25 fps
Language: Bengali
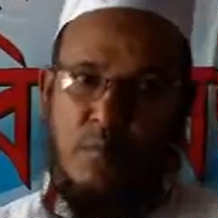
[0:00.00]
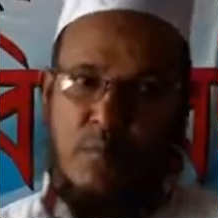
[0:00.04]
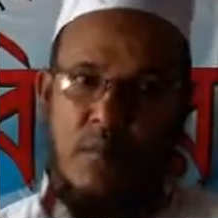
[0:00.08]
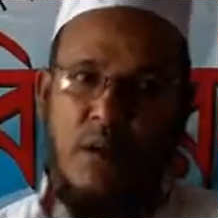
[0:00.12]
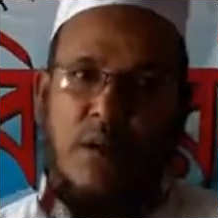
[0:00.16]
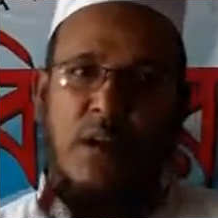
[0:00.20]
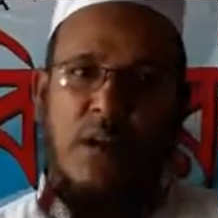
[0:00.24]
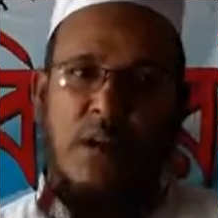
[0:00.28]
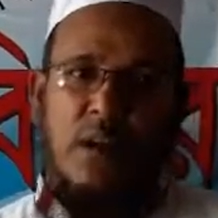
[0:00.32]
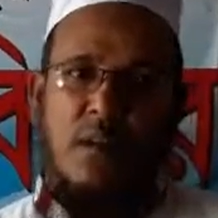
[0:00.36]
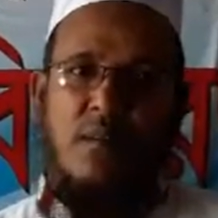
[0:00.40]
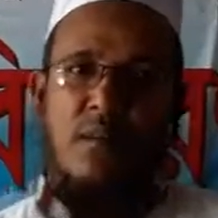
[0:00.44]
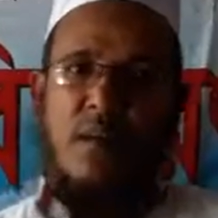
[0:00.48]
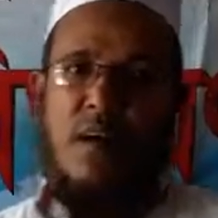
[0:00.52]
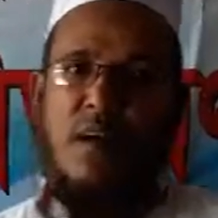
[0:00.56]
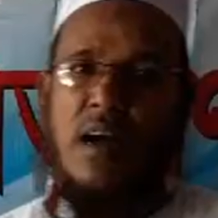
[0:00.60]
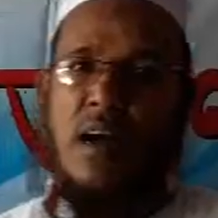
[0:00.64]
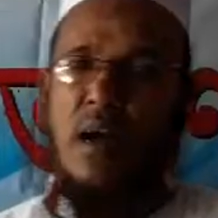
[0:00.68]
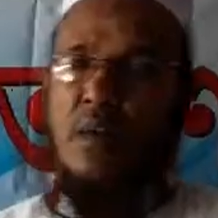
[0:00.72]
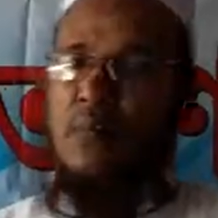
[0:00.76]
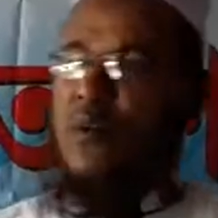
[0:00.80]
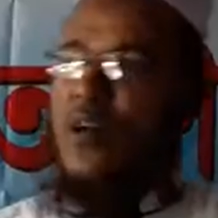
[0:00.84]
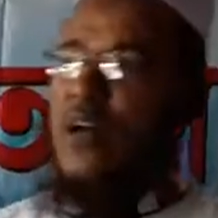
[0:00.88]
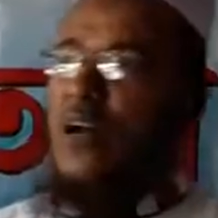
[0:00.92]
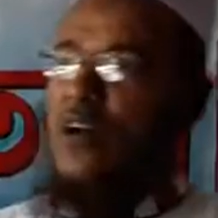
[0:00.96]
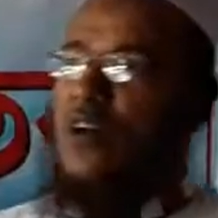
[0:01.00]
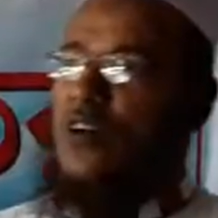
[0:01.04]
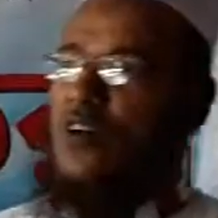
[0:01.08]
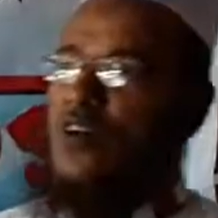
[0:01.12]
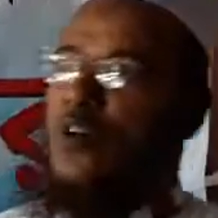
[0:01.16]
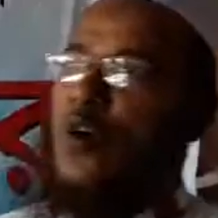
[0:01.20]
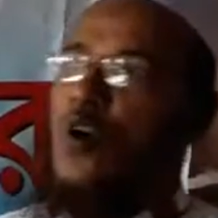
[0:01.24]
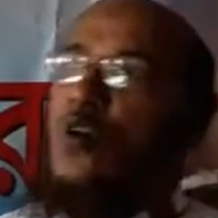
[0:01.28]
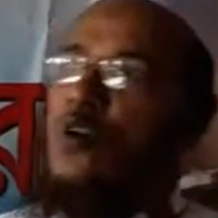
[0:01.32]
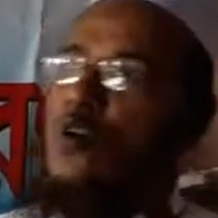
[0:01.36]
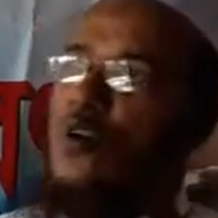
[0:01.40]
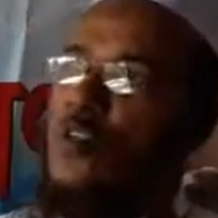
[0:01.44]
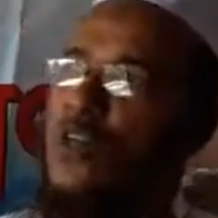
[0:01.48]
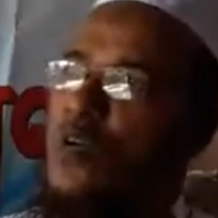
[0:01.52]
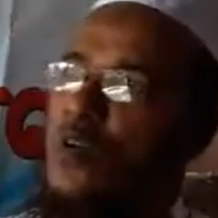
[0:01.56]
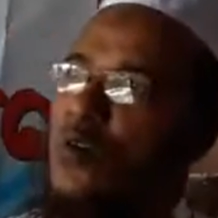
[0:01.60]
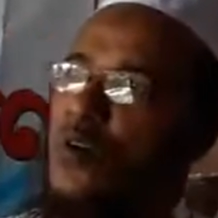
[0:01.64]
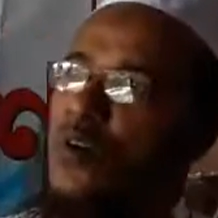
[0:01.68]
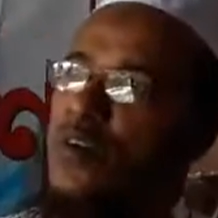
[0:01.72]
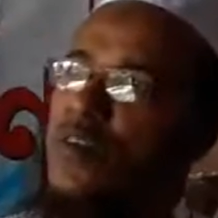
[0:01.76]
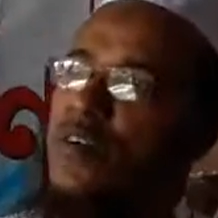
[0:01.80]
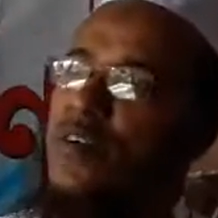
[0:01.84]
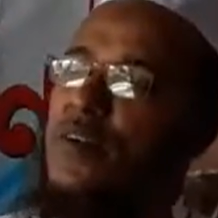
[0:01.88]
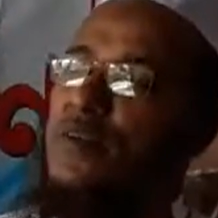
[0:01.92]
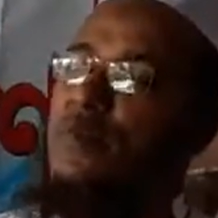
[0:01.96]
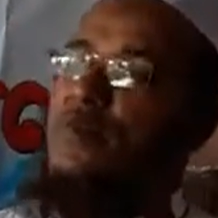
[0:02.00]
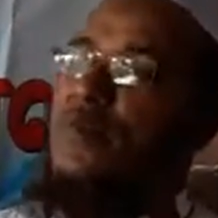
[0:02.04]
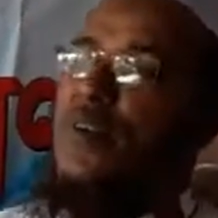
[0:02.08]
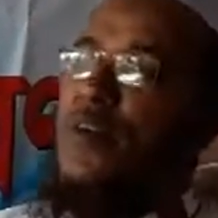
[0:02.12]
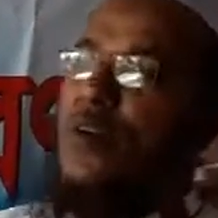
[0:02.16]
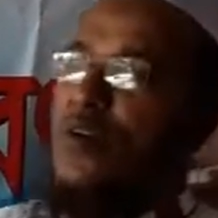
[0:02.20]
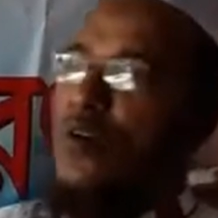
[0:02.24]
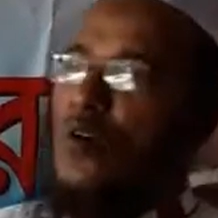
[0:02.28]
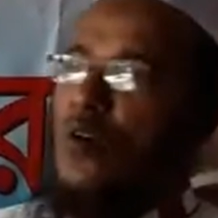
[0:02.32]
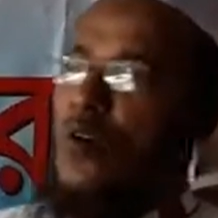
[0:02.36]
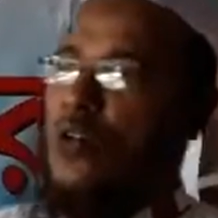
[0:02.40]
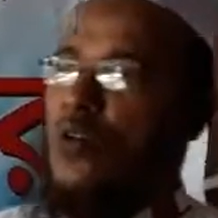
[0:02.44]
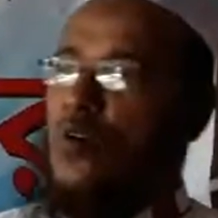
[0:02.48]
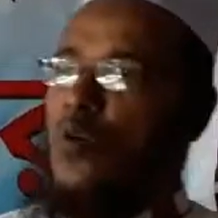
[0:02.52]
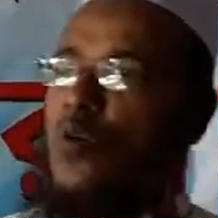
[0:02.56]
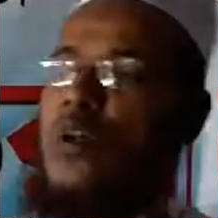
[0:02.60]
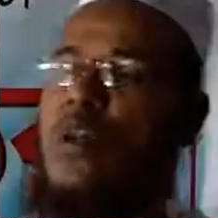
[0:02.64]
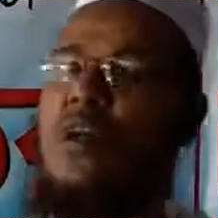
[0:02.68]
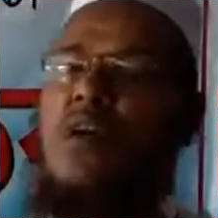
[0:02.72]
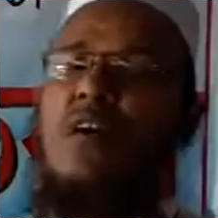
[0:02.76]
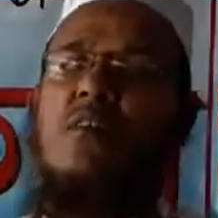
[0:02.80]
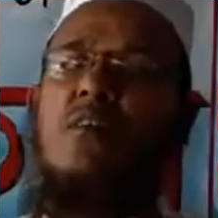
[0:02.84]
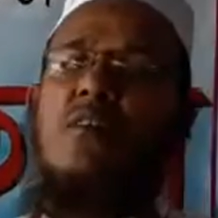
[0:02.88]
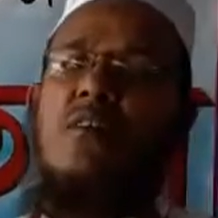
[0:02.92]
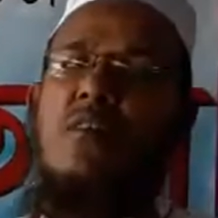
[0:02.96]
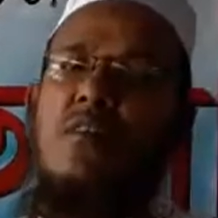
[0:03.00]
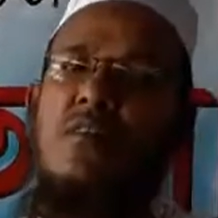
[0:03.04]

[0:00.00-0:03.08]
মানে আমরা সহযোগিতা করেছি হয়তো অনেক